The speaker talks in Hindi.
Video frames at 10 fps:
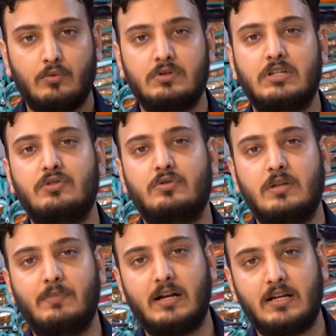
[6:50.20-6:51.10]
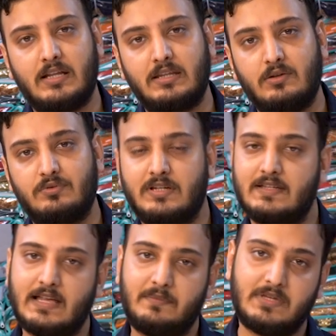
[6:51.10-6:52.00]
उनकी जो डिमांड आती है उसके
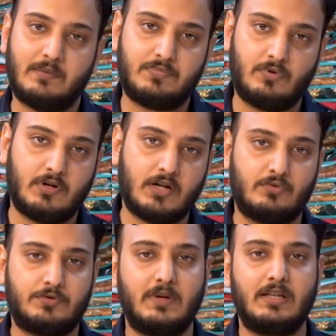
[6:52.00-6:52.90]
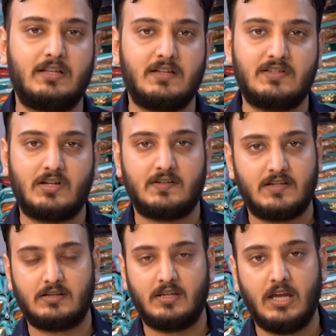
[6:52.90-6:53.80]
हिसाब से आप प्रोडक्ट उसमें इंक्रीज कर
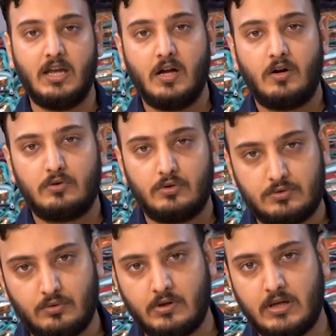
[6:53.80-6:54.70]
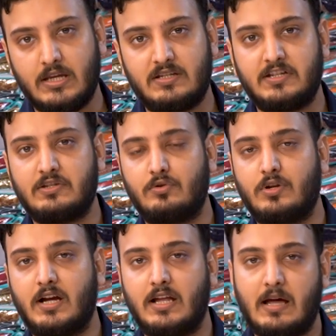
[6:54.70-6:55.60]
सकते हैं और दोस्तों एक चीज़ और
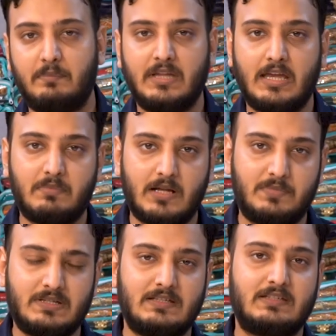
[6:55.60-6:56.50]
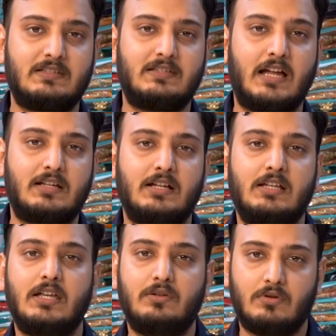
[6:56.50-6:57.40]
अगर आपने एक बार बिज़नेस स्टार्ट कर
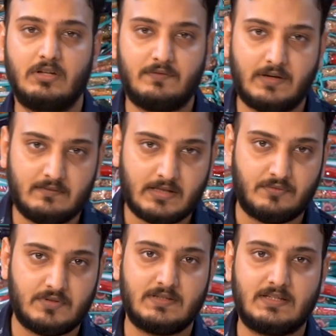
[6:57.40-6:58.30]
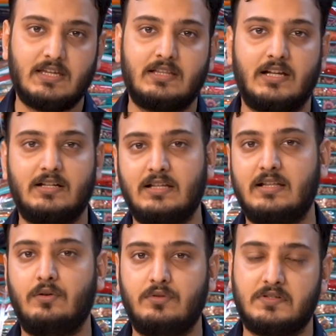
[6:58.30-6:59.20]
लिया ट्वेंटी फाइव थाउजेंड से या थर्टी
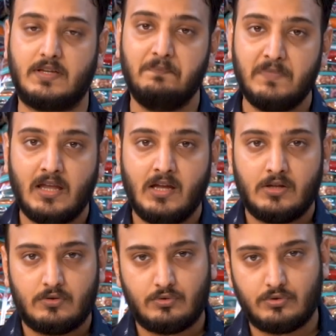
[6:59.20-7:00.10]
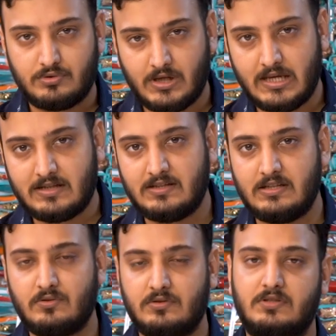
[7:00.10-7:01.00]
थाउजेंड से तो दोस्तों एक
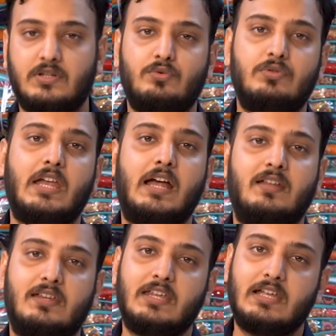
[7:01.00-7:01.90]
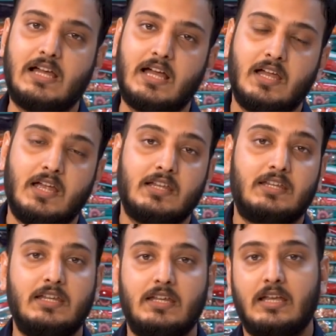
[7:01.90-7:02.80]
चीज़ ज़रूर ध्यान रखिएगा
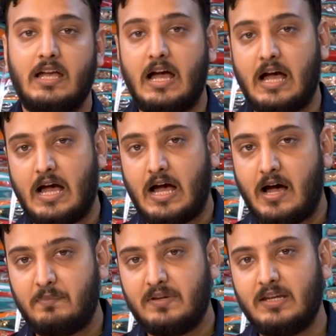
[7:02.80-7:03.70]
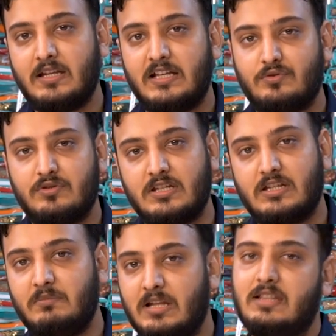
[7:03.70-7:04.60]
कि आप ये ना सोचें
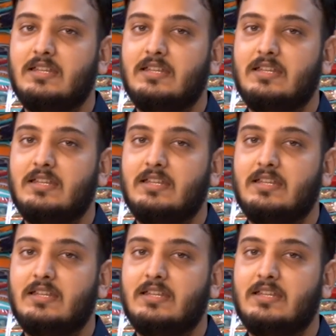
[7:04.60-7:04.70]
कि मेरा